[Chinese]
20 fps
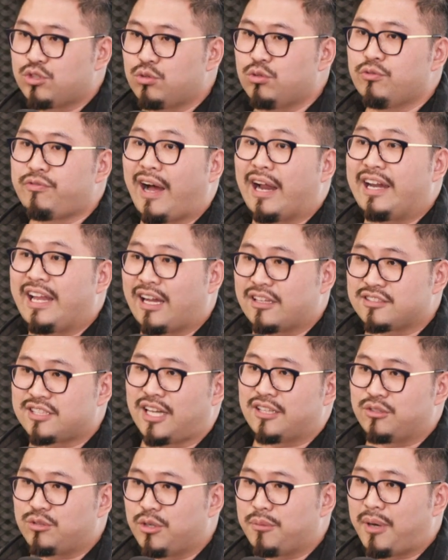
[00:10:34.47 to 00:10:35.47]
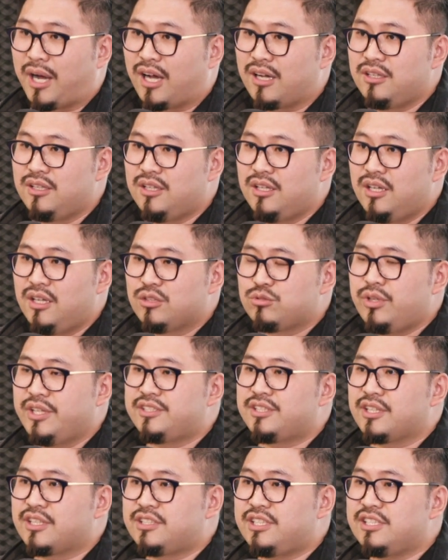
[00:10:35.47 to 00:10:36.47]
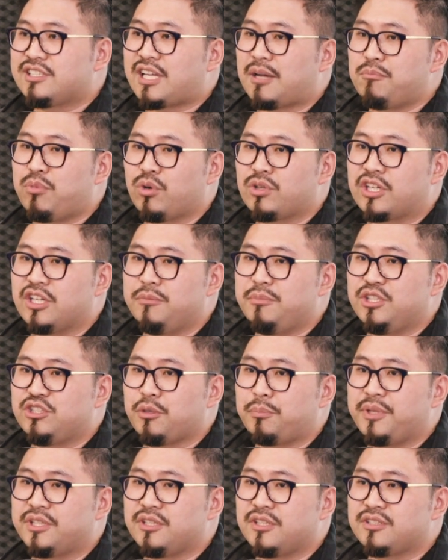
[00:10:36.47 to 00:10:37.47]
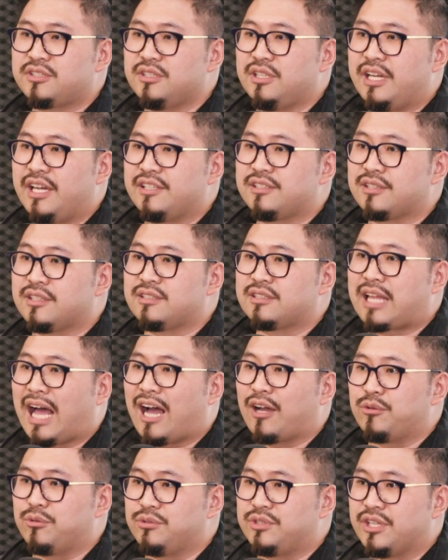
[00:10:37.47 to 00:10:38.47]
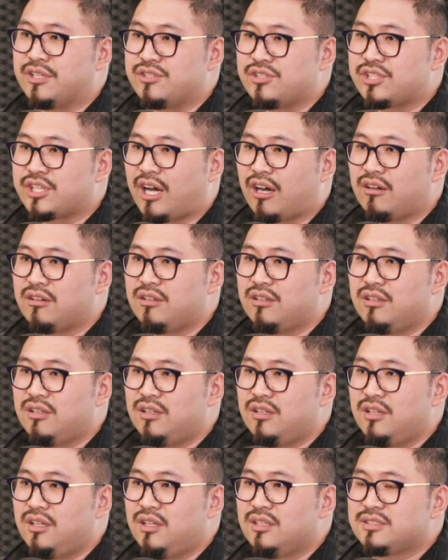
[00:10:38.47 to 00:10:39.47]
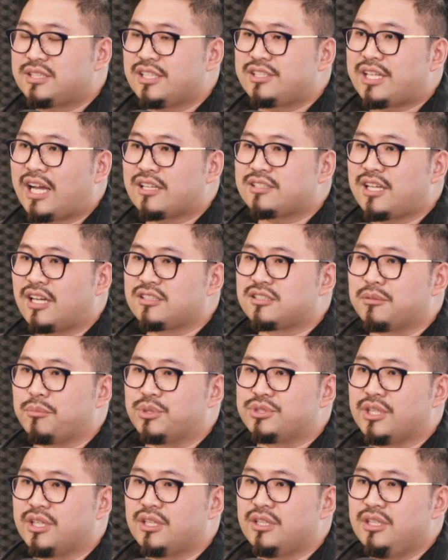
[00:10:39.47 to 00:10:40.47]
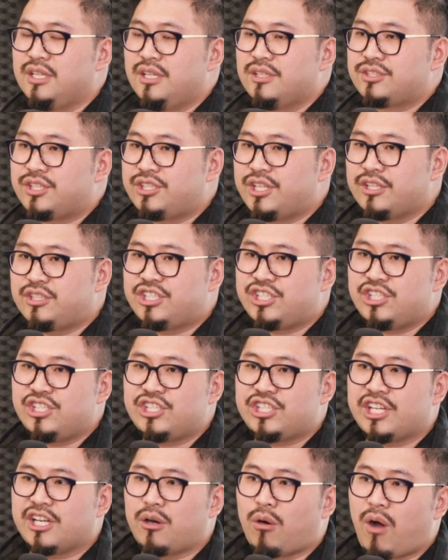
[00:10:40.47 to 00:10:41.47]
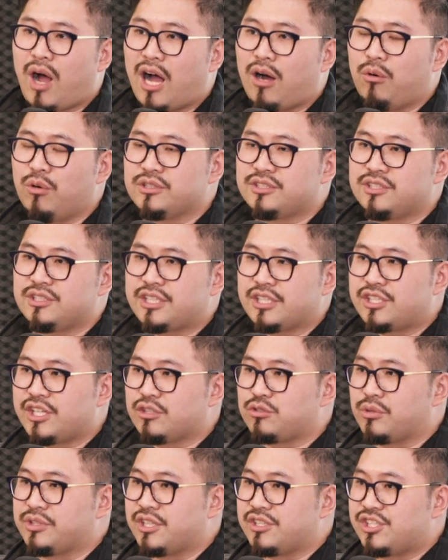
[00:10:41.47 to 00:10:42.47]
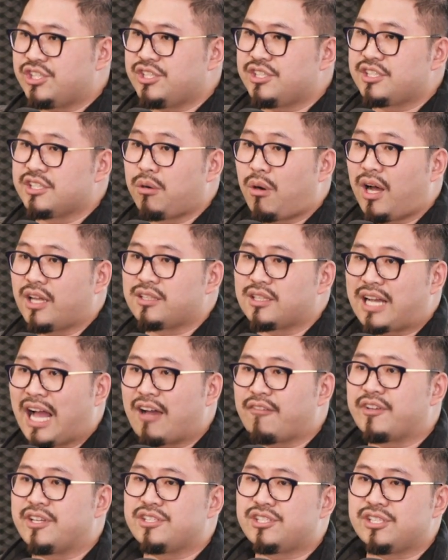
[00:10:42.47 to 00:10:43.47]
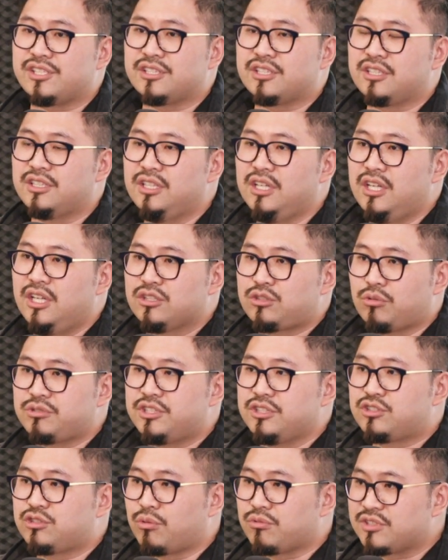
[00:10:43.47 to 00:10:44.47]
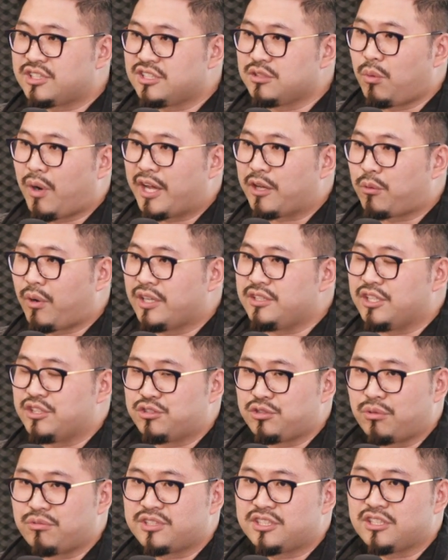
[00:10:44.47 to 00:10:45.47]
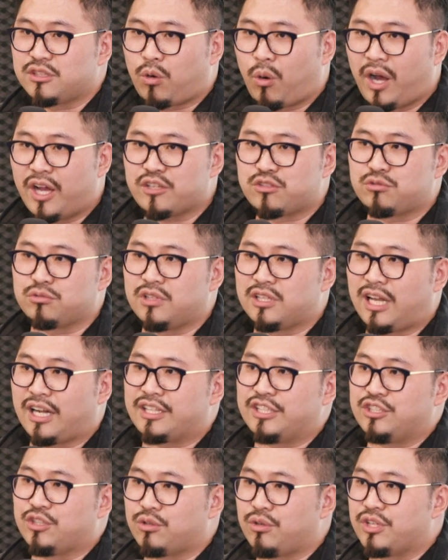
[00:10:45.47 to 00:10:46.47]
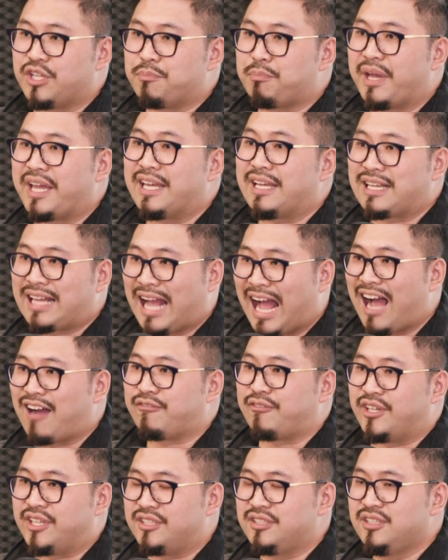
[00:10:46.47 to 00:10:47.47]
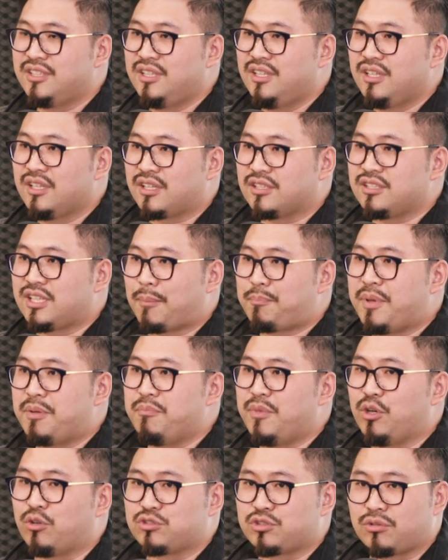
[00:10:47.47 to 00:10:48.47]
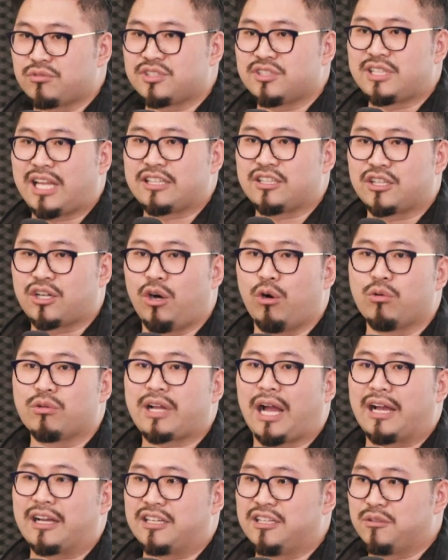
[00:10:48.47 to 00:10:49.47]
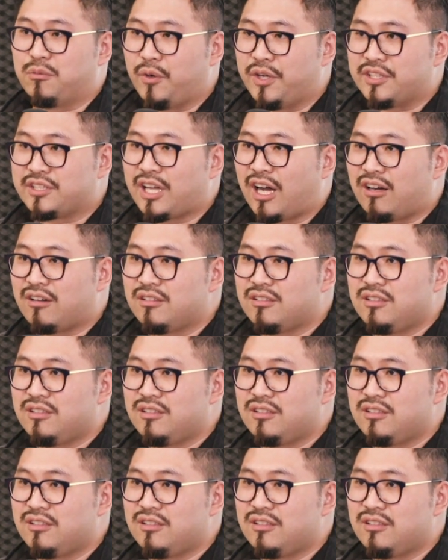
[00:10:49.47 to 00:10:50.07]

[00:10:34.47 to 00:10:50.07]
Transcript: 就无法量产，对吧？所以这个第三波革命就变成是雷声大雨点小，再加上什么呢？这些机械化或者这些所谓的机制化的咖啡机呢，都是重视外观，也重视快速的让你拥有一杯咖啡，可是它并没有重视它的口感跟味道。